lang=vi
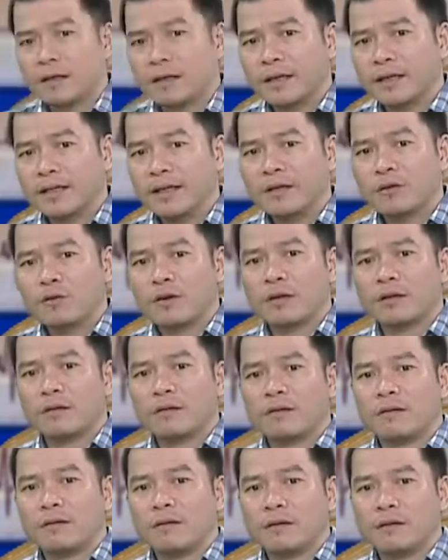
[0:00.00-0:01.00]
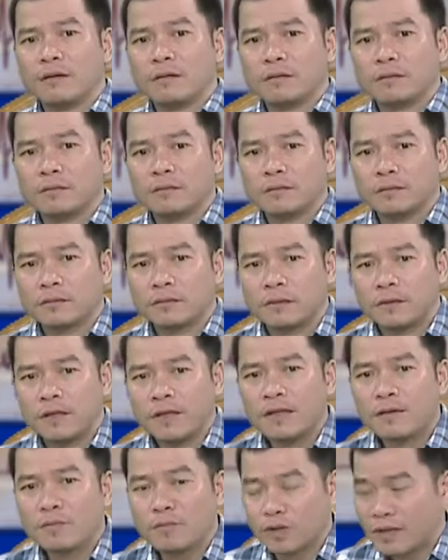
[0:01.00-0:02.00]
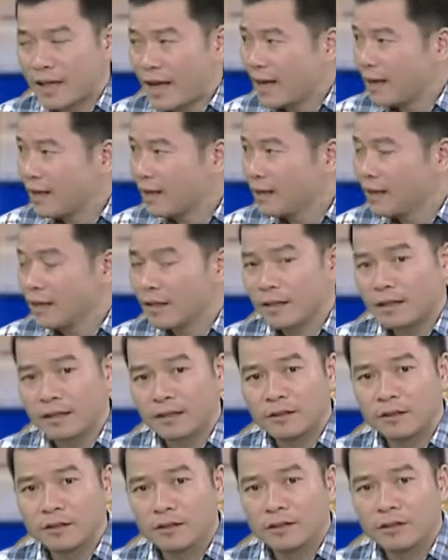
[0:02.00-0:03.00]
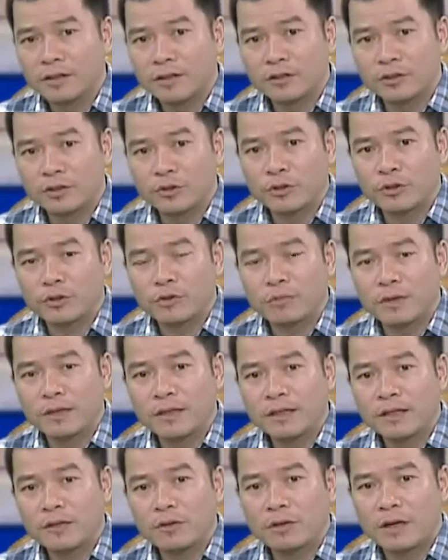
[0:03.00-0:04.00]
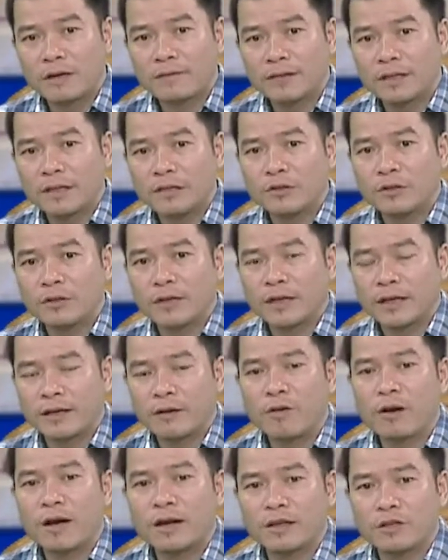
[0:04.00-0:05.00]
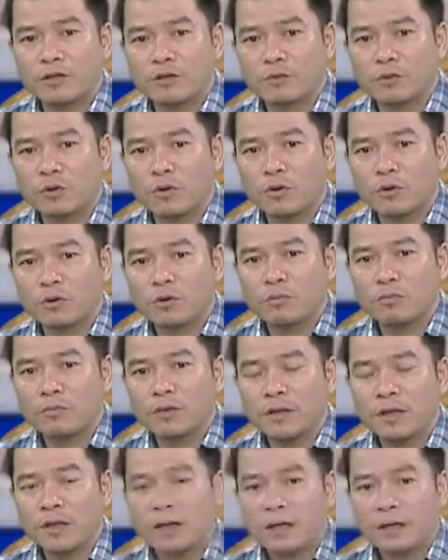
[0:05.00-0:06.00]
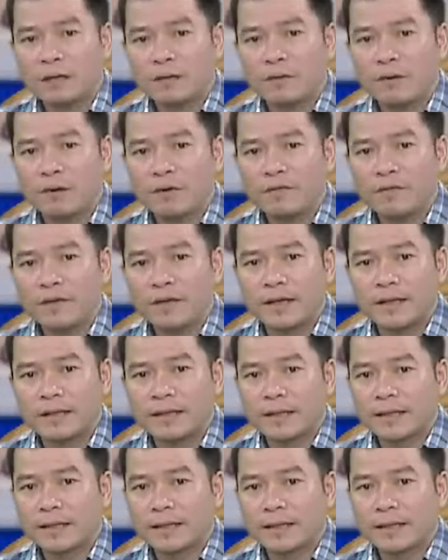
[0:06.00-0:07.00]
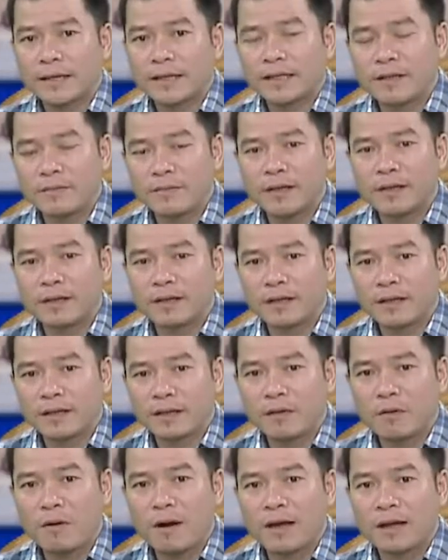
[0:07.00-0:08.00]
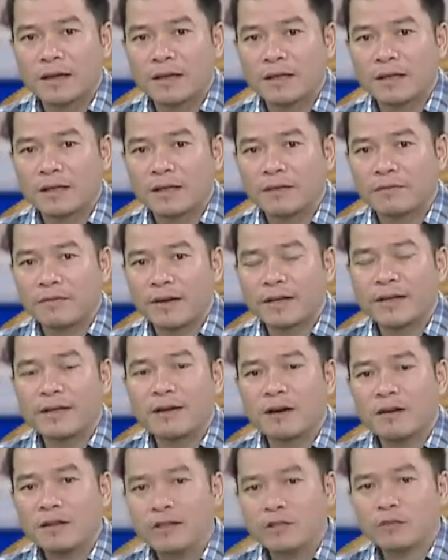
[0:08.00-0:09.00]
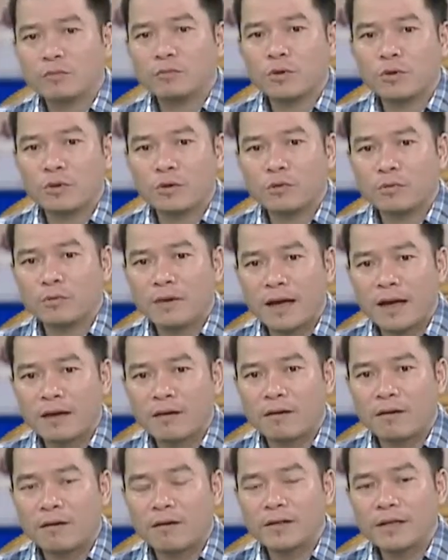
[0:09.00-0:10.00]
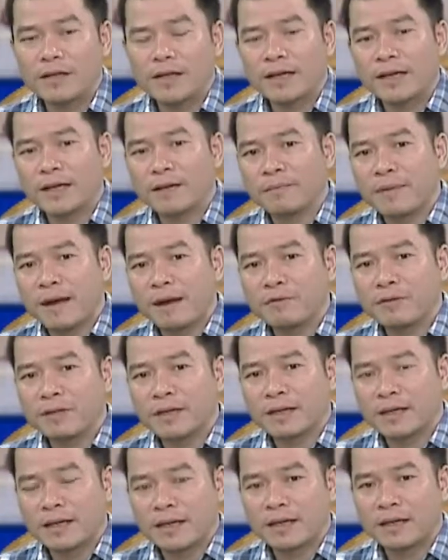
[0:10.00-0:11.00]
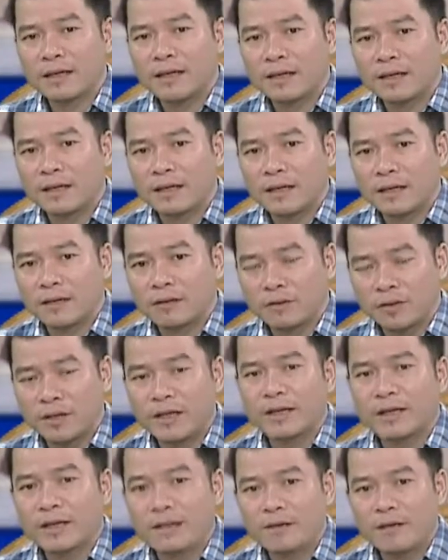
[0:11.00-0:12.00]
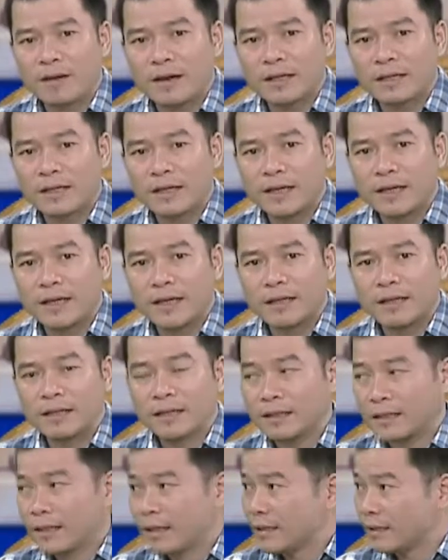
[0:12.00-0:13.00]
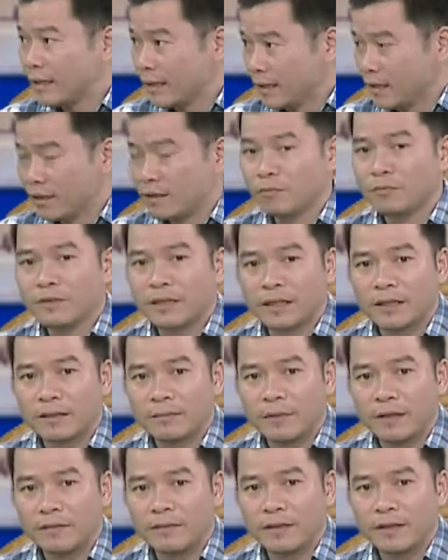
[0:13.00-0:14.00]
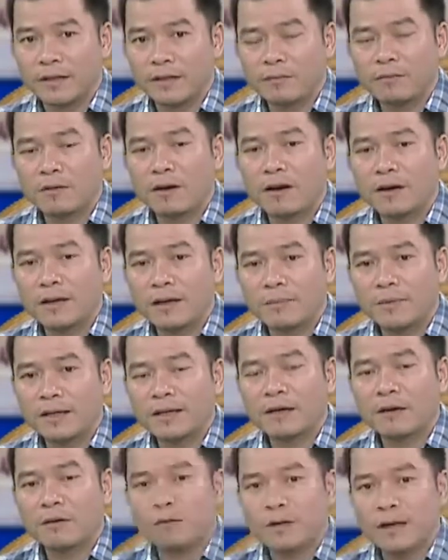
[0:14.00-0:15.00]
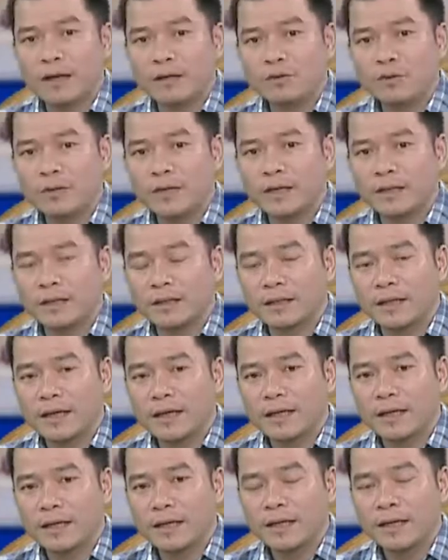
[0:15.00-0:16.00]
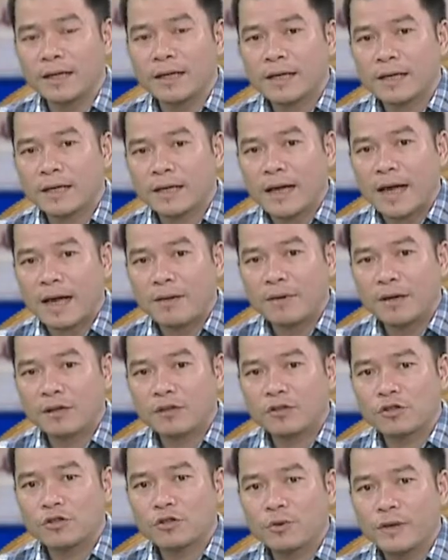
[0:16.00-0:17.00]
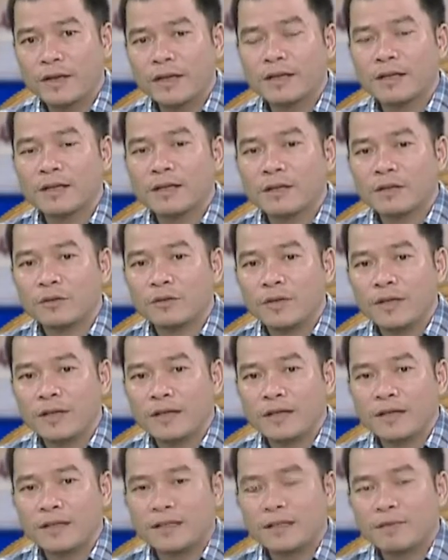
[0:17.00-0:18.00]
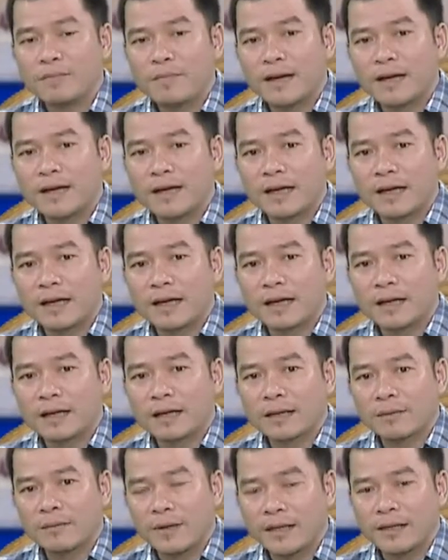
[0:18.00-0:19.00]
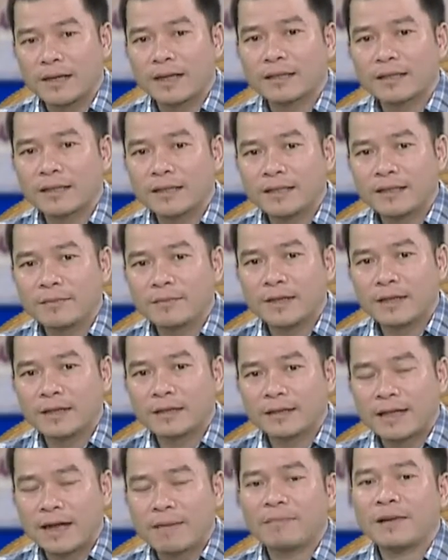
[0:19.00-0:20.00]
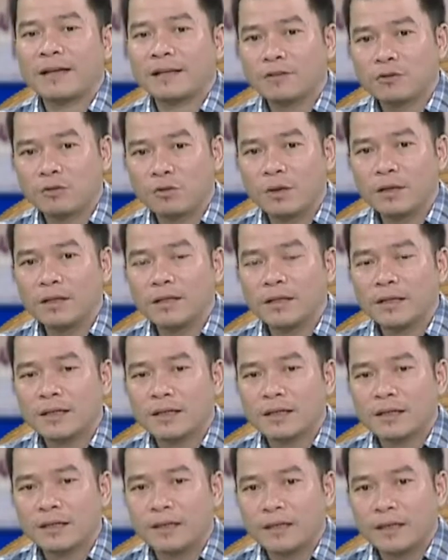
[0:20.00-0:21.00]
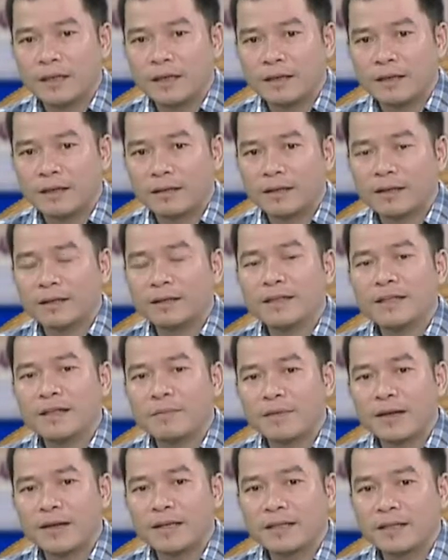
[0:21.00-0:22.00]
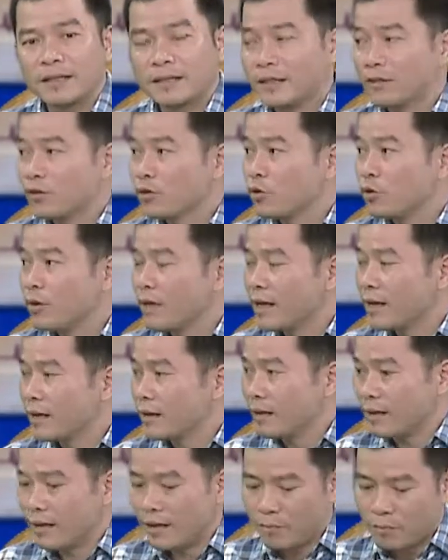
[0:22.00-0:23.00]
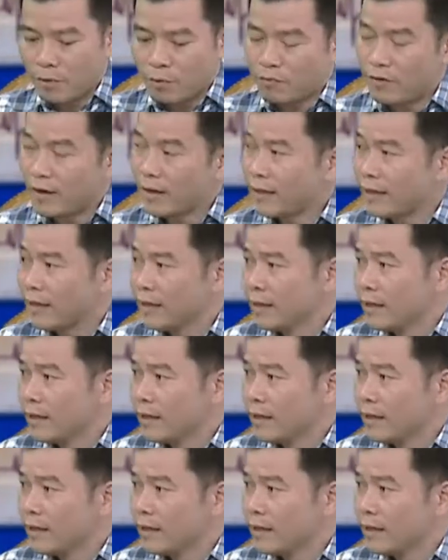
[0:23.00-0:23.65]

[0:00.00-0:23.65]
cách đây khoảng độ chưa được một tháng thì uh, chương trình trò chuyện cùng bác sĩ của đài phát thanh truyền hình Khánh Hòa thì chúng tôi cũng nói về dịch tay chân miệng ở Khánh Hòa và khi đó thì chúng tôi cũng đã có những cái cảnh báo rằng là à, có thể Khánh Hòa sẽ là dịch chồng dịch bởi vì lúc đó là bắt đầu đã xuất hiện các cái ca mắc sốt xuất huyết. Tuy nhiên thì rất may là bệnh à, tay chân miệng tạm lắng xuống thì à, đến thời điểm này thì dịch sốt xuất huyết lại lại bùng phát lên.